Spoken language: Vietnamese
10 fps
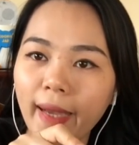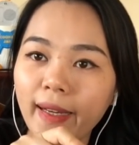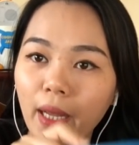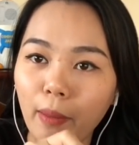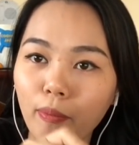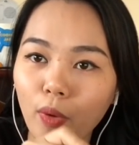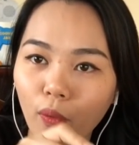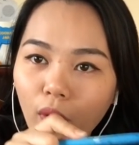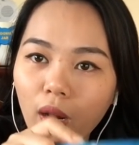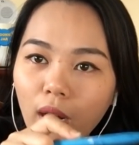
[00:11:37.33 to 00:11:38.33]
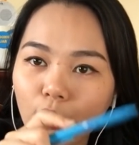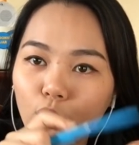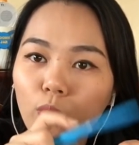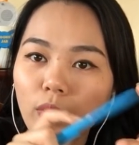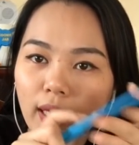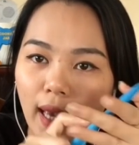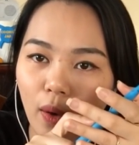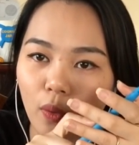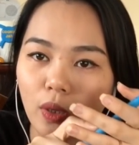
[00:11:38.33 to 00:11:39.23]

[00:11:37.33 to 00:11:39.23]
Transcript: trang điểm đồ đó là chung với nhau.